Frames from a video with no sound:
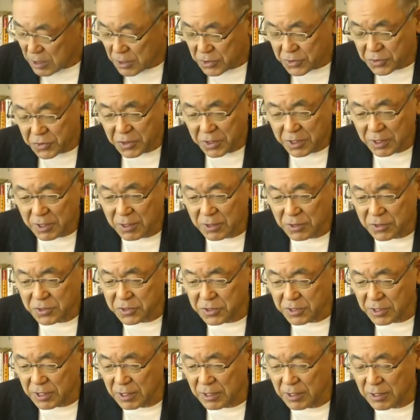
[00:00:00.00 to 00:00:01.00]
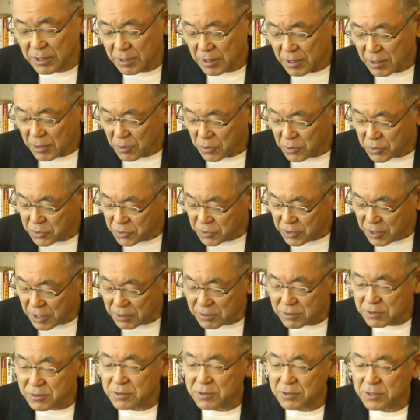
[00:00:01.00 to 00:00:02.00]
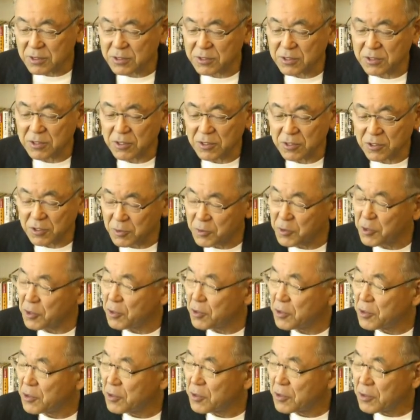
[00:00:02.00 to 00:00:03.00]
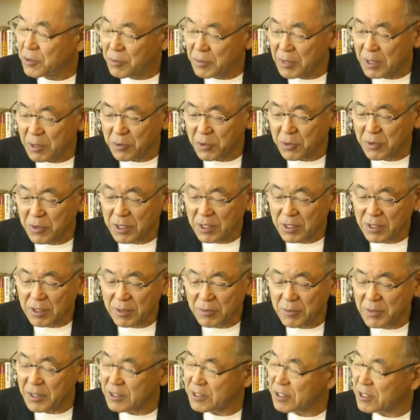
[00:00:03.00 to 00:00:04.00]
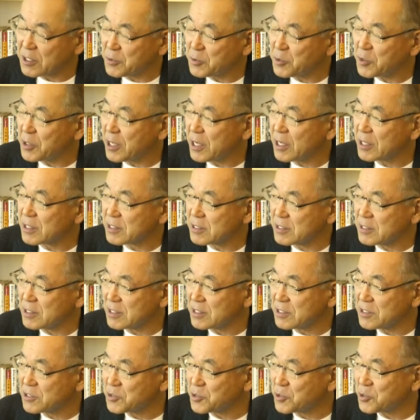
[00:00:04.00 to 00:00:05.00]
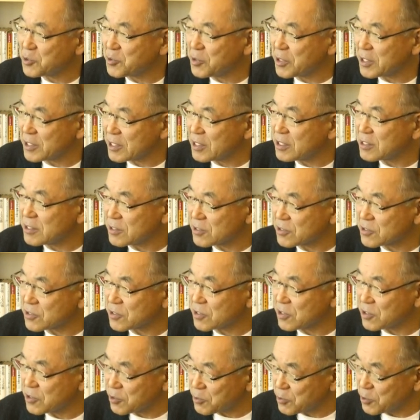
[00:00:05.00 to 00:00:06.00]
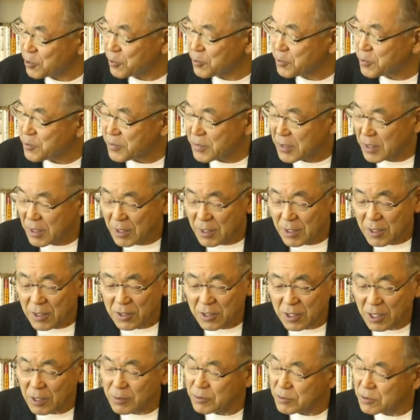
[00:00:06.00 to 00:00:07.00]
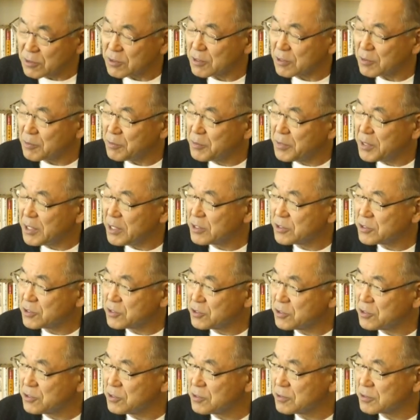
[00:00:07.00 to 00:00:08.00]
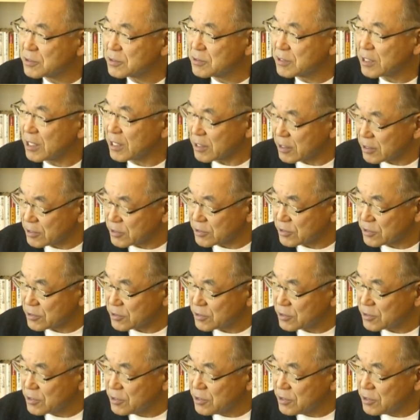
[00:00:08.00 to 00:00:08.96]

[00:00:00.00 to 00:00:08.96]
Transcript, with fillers: それからですね、おそらくですけれども、これは誰もがはっきり証拠はないんですけれども、多分米中対決